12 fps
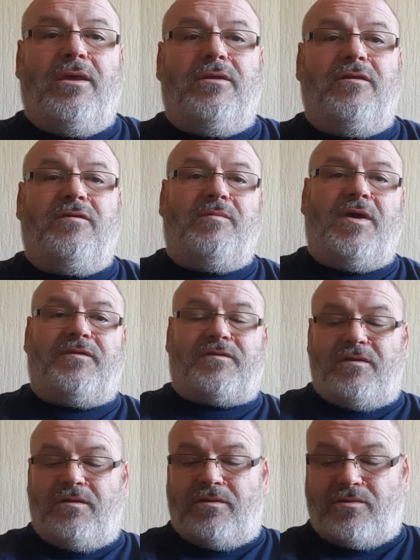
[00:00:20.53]
Diese
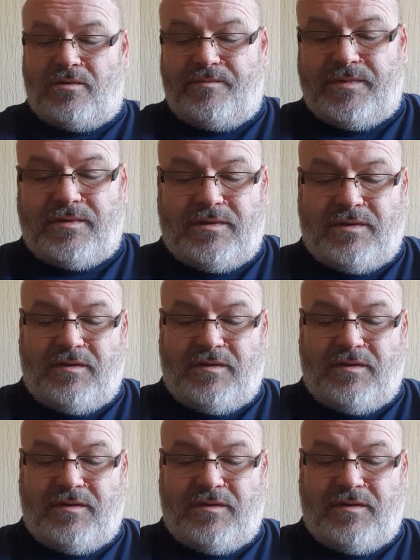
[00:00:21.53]
Maske kommt in